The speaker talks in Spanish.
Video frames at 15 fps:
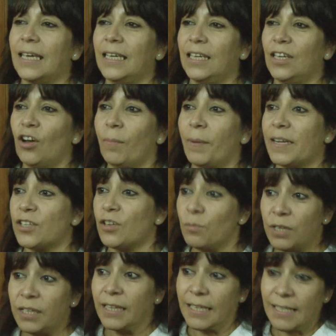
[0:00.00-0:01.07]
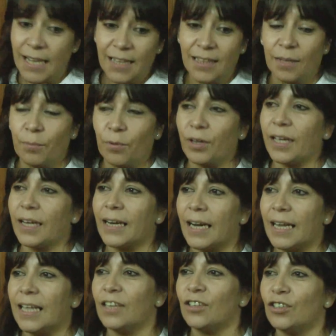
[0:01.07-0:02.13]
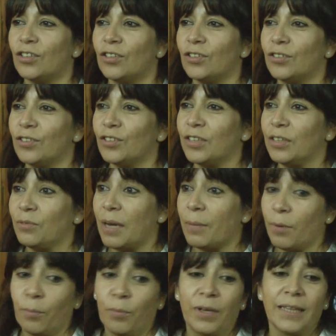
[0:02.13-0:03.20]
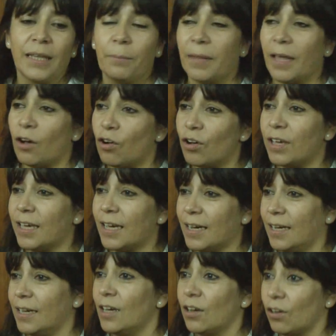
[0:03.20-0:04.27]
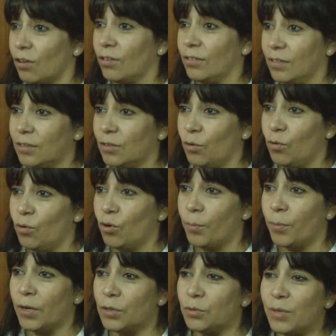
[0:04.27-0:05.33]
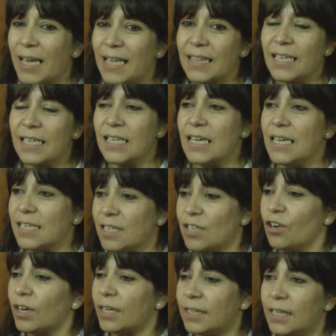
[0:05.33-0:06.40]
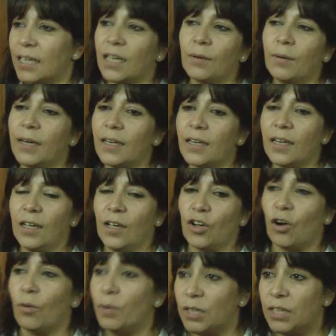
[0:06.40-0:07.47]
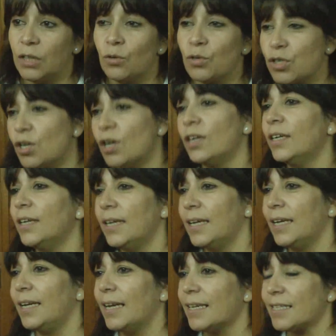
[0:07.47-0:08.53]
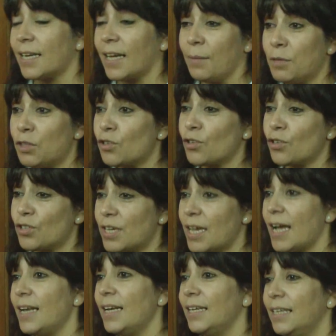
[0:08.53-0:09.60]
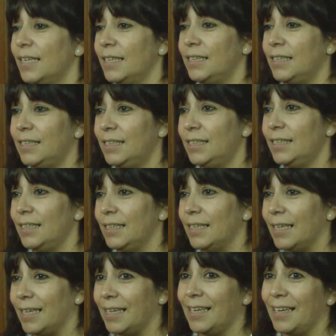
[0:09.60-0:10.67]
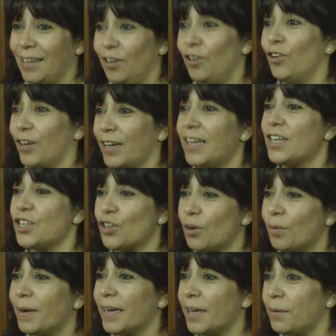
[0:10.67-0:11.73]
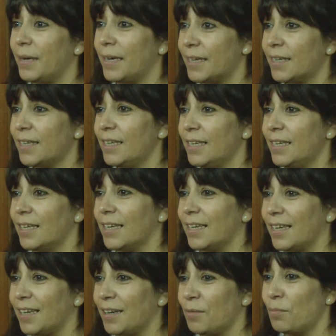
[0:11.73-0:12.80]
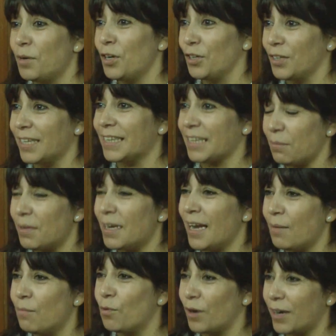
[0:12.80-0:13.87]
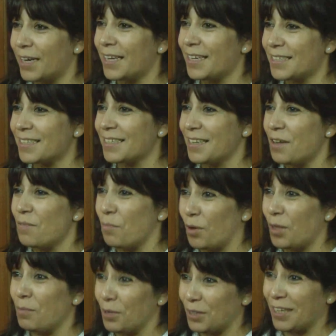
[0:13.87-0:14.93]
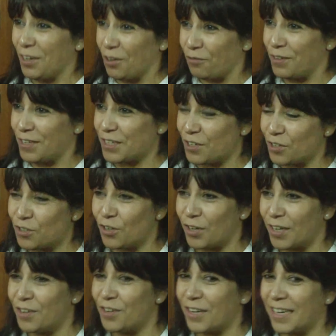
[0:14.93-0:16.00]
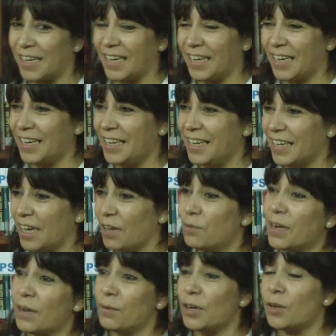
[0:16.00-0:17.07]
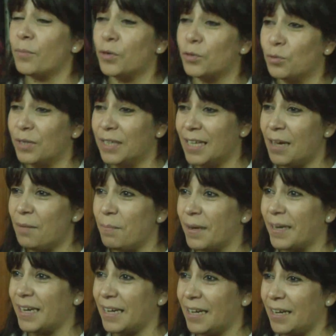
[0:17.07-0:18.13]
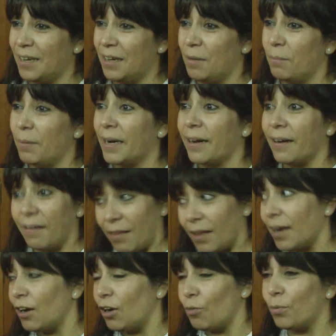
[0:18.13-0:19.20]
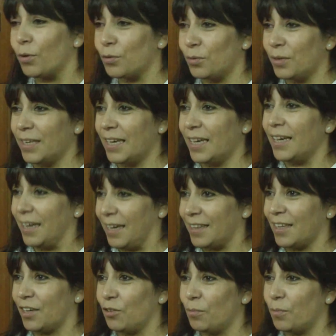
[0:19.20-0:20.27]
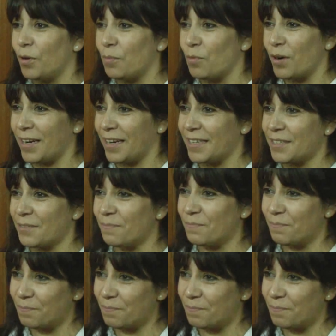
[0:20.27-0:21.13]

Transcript: y nos pareció muy interesante porque en realidad no, tiene una propuesta pedagógica con un grupo de estudiantes, sino que tiene que ver como institución eh, el acercamiento social y eh, lo que ellos van a ver que, bueno, que también las mujeres podemos tener oficios. Yo creo que, es una buena oportunidad para darle la oportunidad a este grupo de mujeres.